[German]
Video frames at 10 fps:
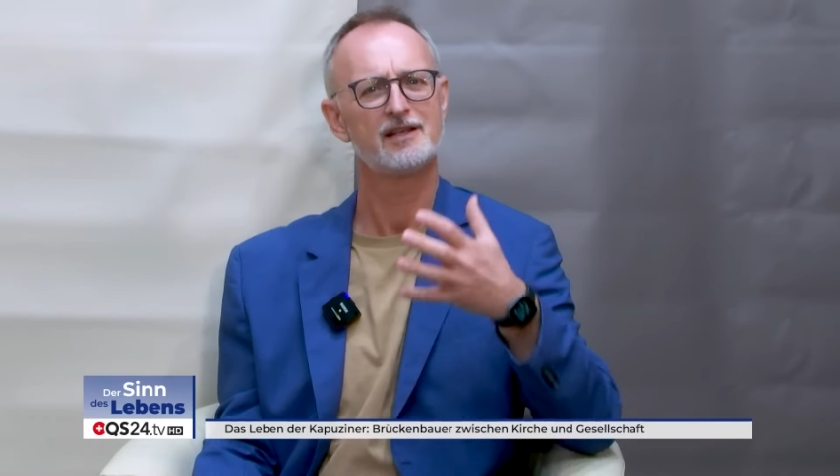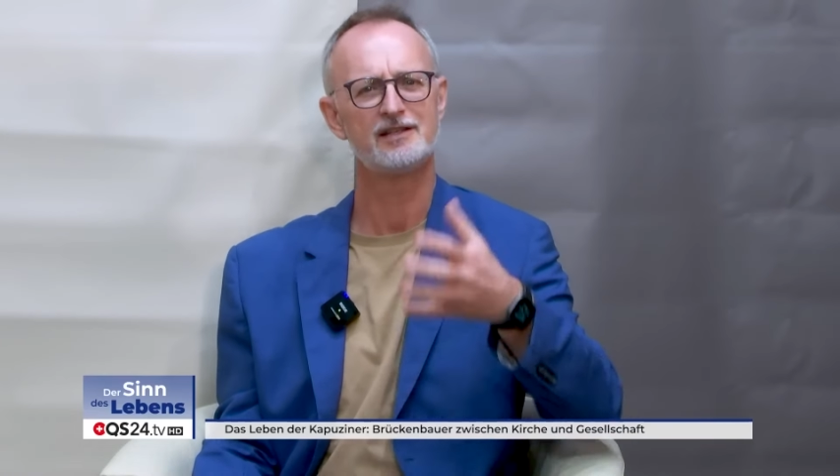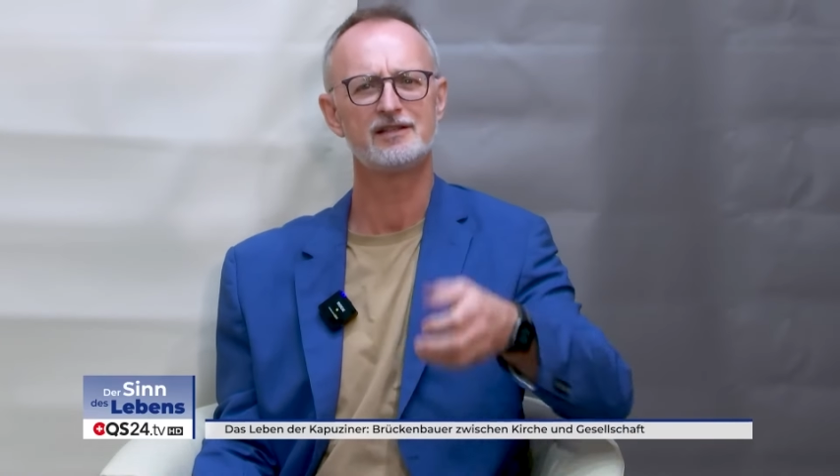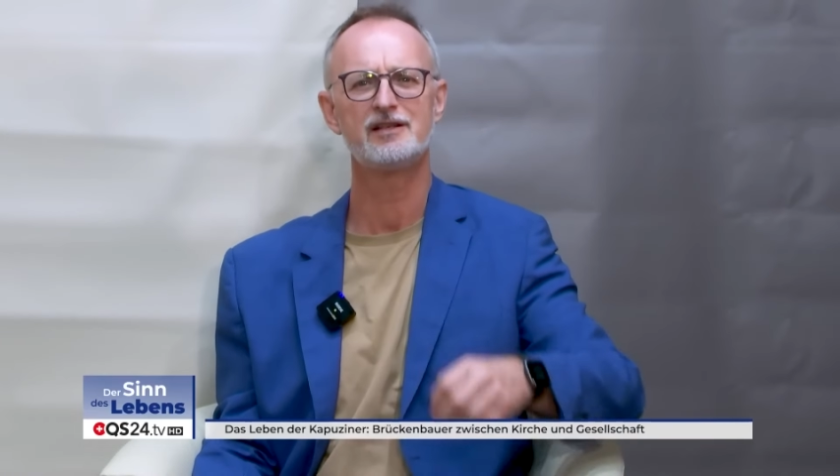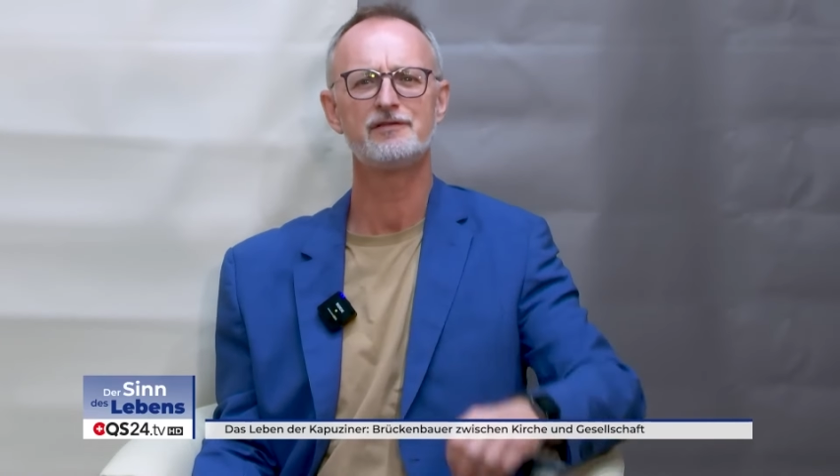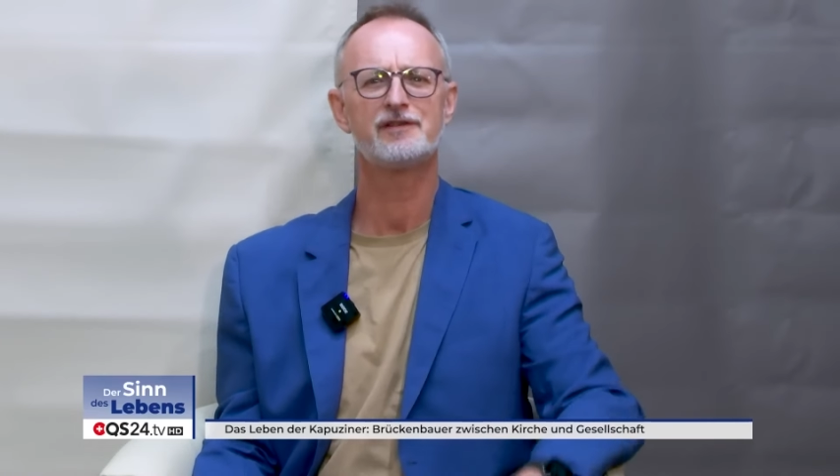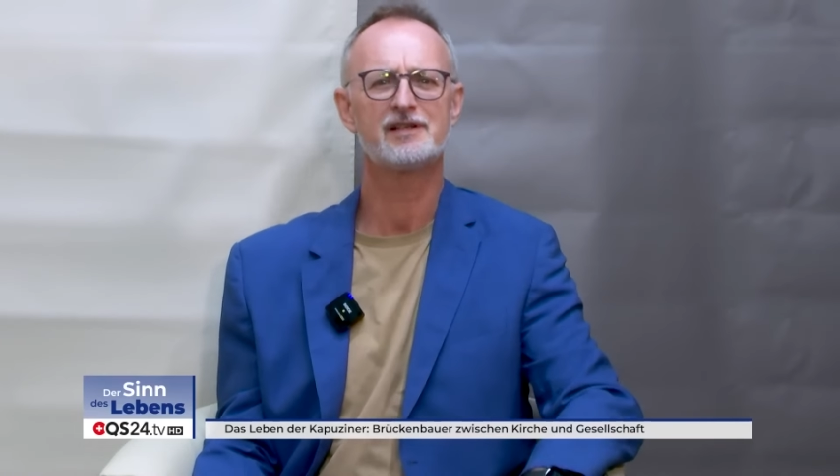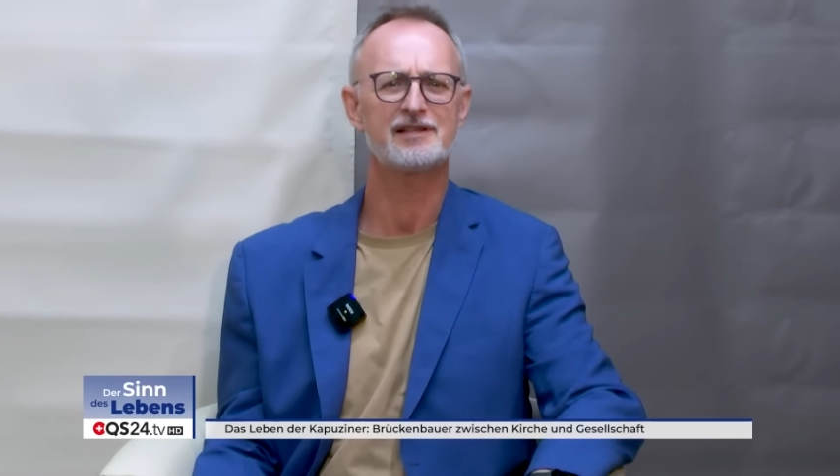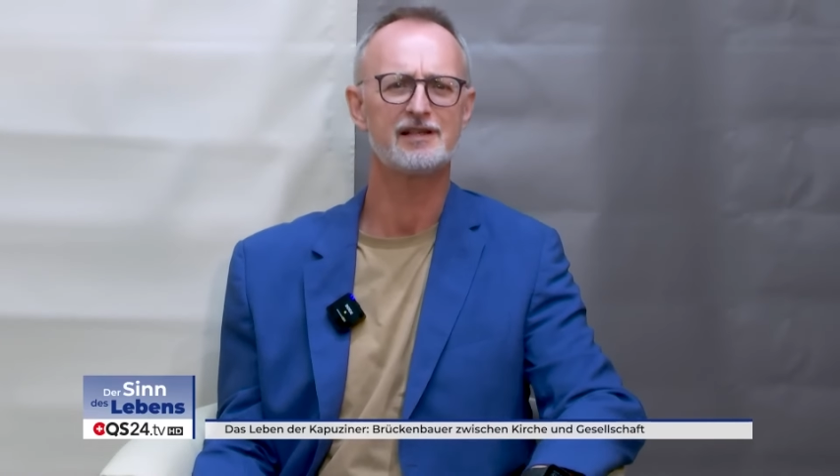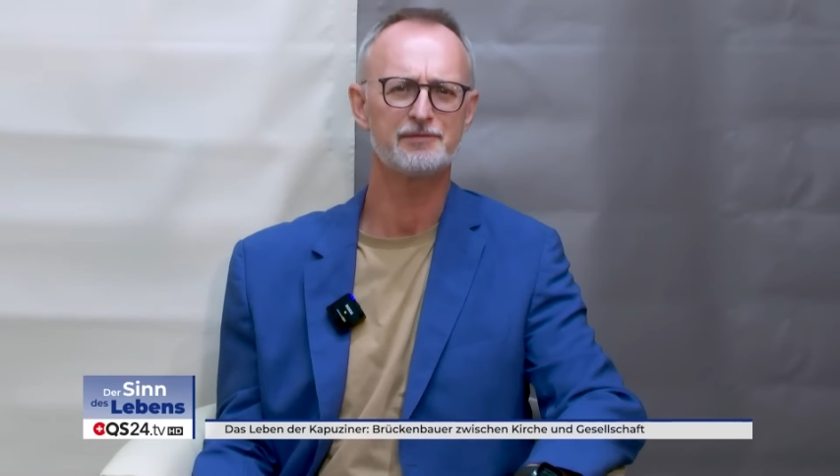in die Tiefe
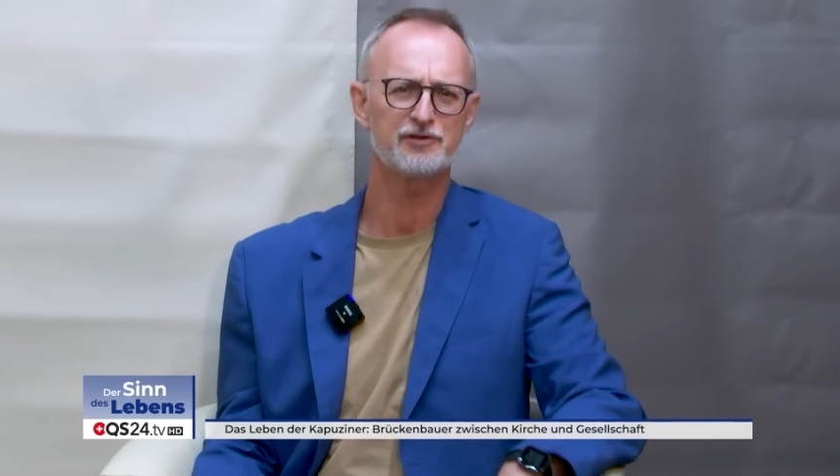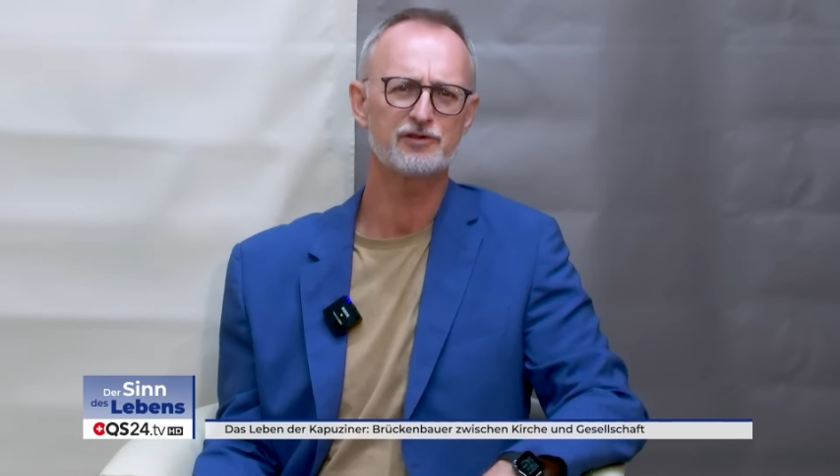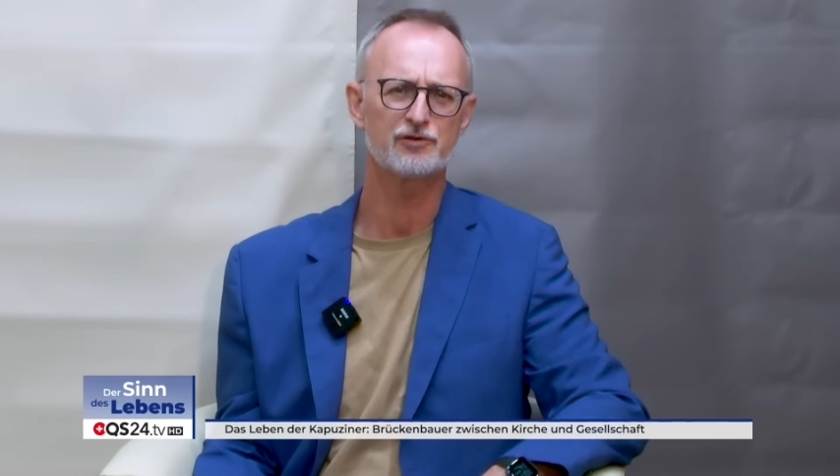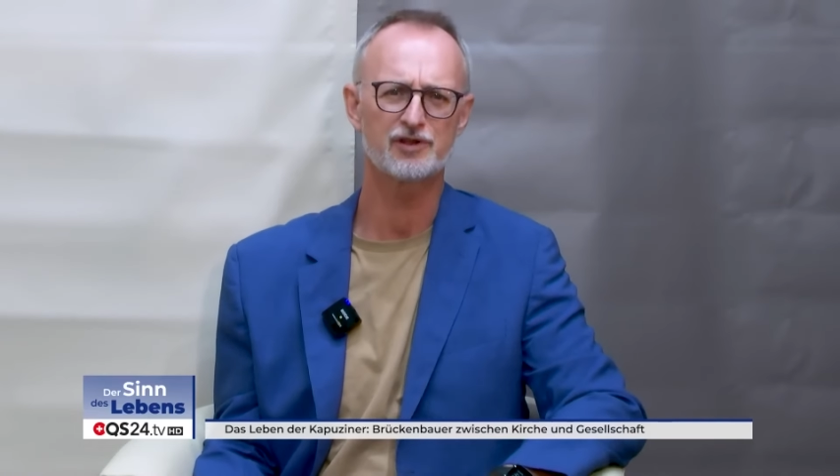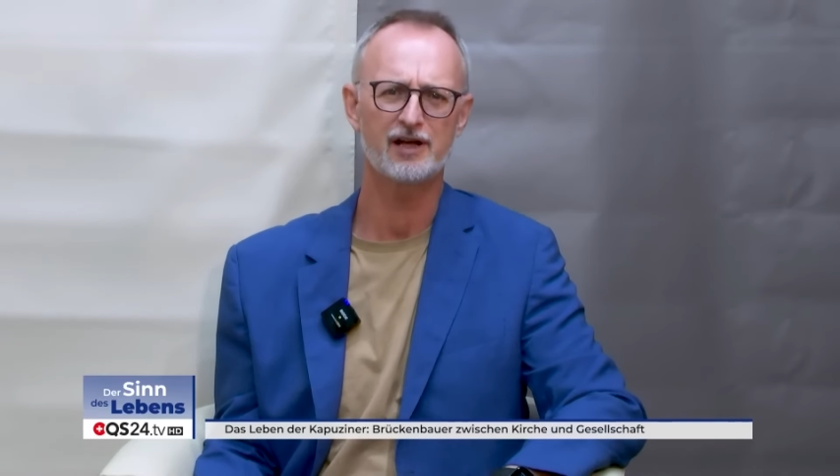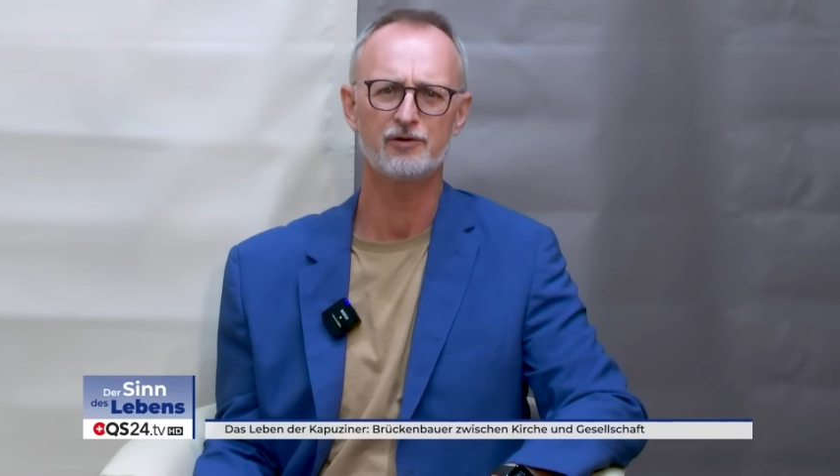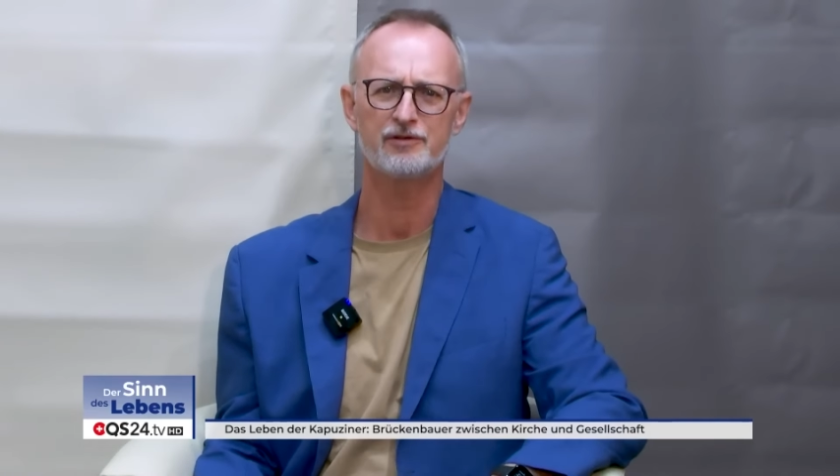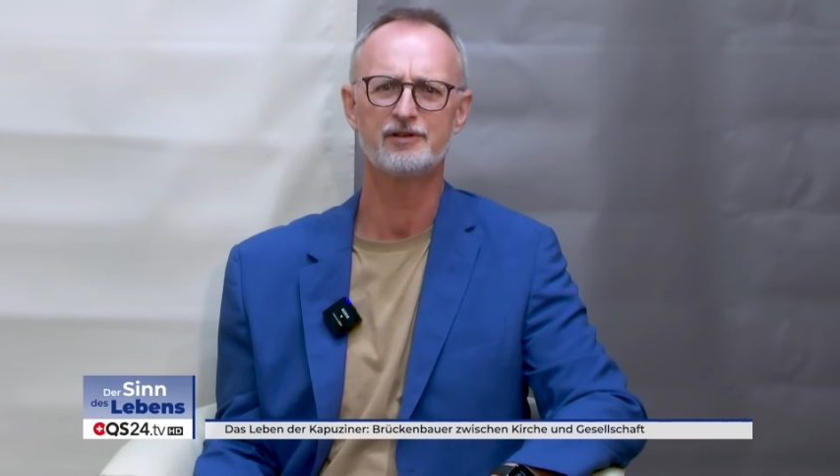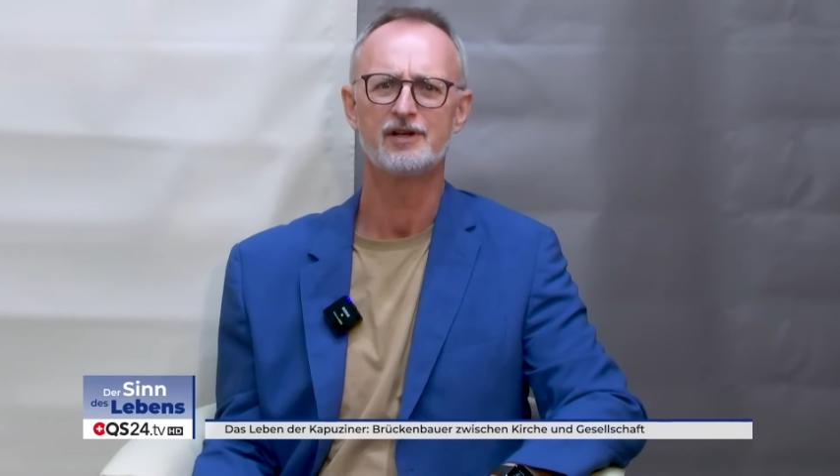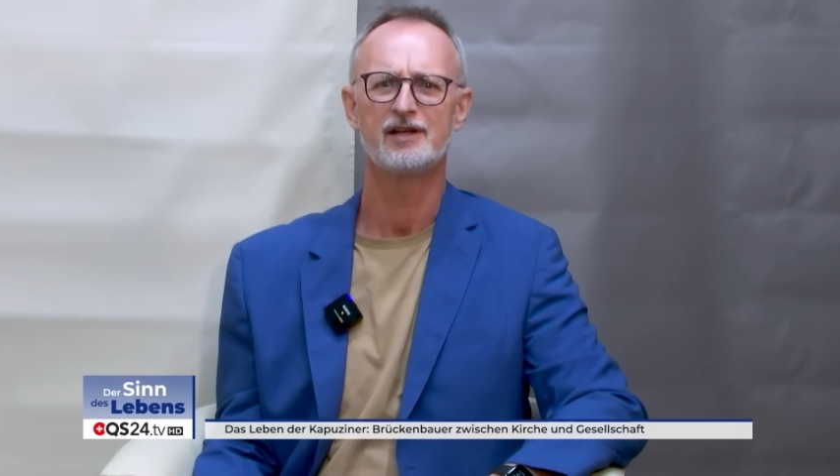des Lebens zu
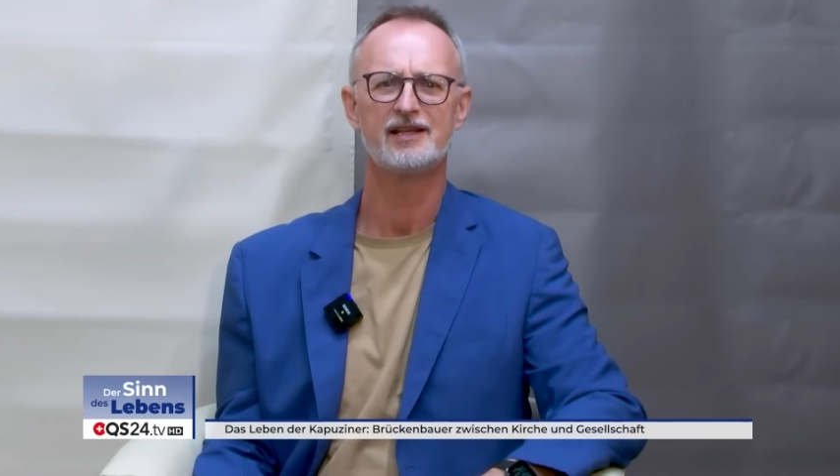schauen,